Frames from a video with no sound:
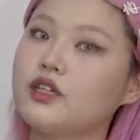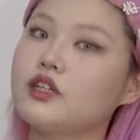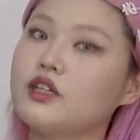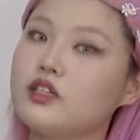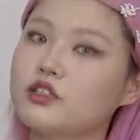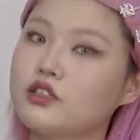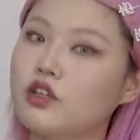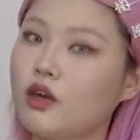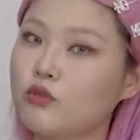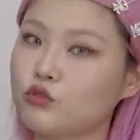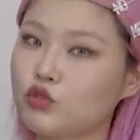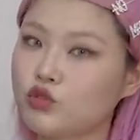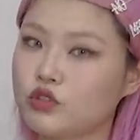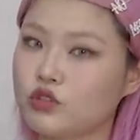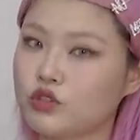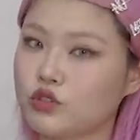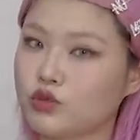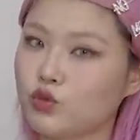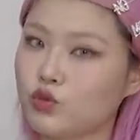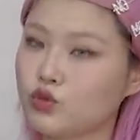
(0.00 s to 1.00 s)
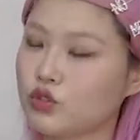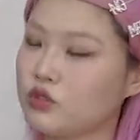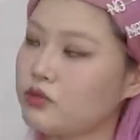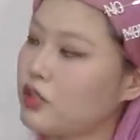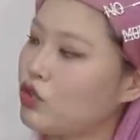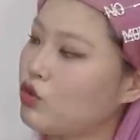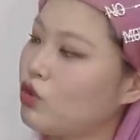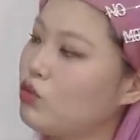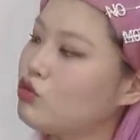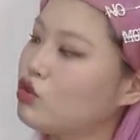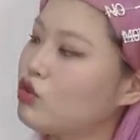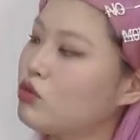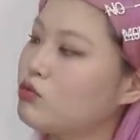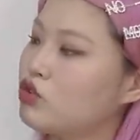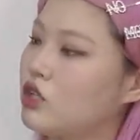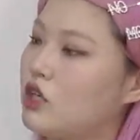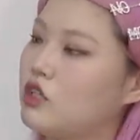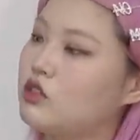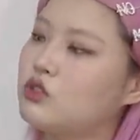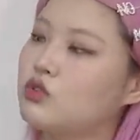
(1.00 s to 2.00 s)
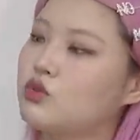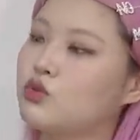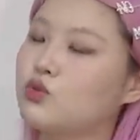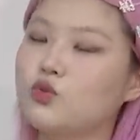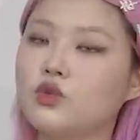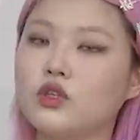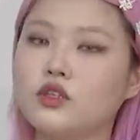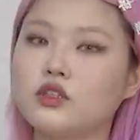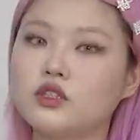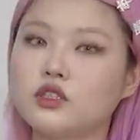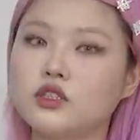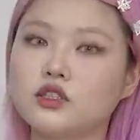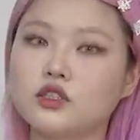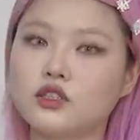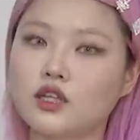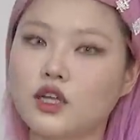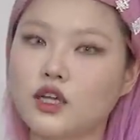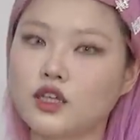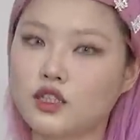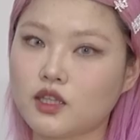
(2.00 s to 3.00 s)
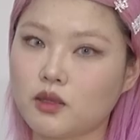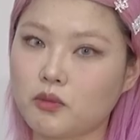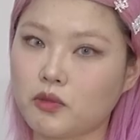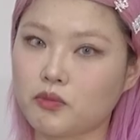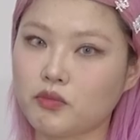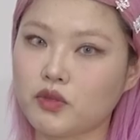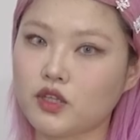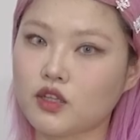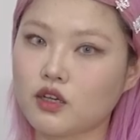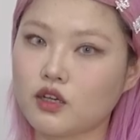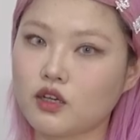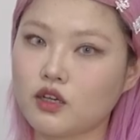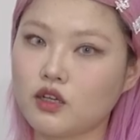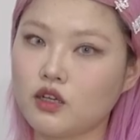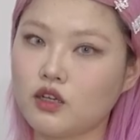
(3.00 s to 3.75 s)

그래서 아무튼 요즘에 너무너무 잘 쓰고 있는 아이템입니다.